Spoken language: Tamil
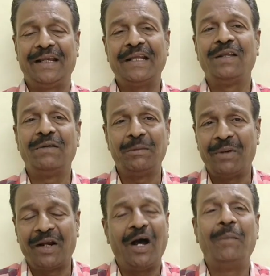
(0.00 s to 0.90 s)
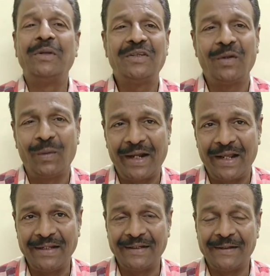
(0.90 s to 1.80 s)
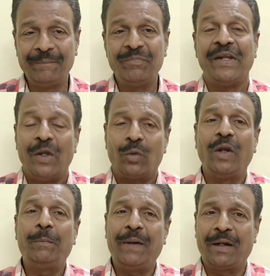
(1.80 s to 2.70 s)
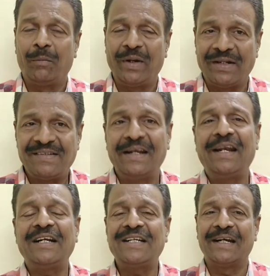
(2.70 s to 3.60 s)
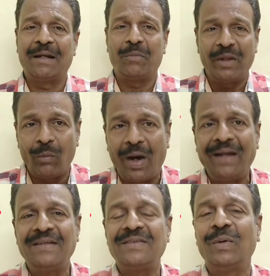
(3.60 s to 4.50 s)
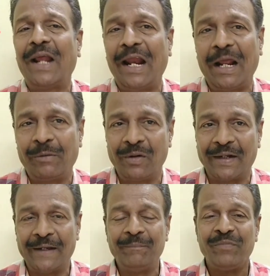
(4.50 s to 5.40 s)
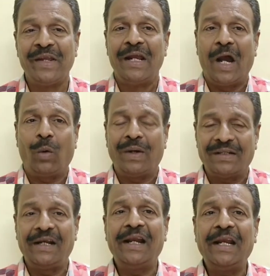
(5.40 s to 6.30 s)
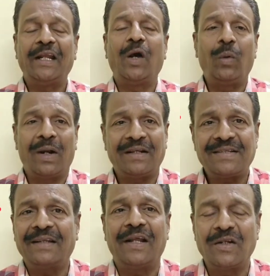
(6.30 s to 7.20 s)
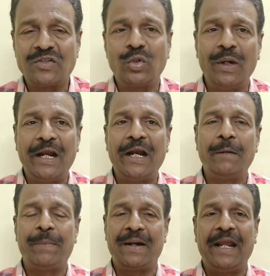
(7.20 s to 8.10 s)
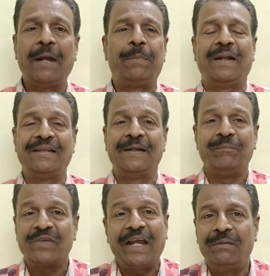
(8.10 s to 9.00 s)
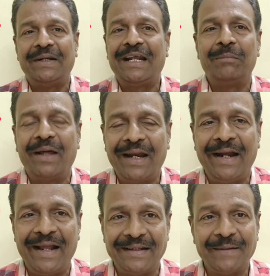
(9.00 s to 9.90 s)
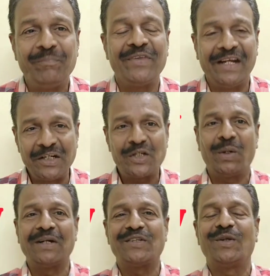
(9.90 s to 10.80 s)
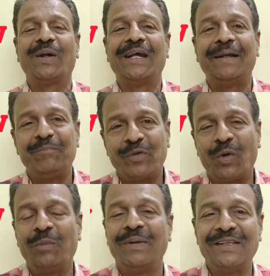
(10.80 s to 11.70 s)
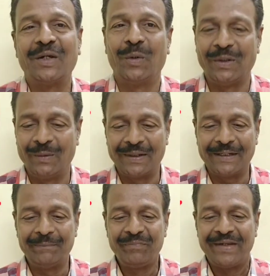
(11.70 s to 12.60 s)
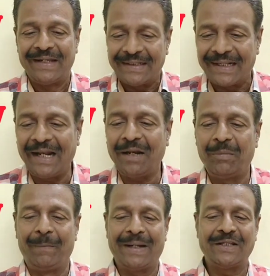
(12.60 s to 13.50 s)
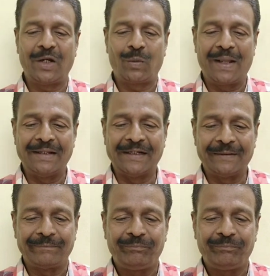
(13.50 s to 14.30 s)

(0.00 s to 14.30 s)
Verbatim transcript: எந்த விதமான ஆபத்துக்கும் கிடைக்காதுங்க குறிப்பாக நம்முடைய ஜென்ரேஷன் நம்முடைய வாரிசும் நல்லா இருக்குங்க அவங்கள திடீர்னு ஏதாவது ஒரு அசாதாரண சூழ்நிலை ஏற்ப ஏற்படுது கைவிட்டா மாதிரி ஆகிடாது இந்த இன்சூரன்ஸ் தொகை குடும்பத்துக்கு உதவுங்க இதெல்லாம் நம்ம மறந்துடக்கூடாதுங்க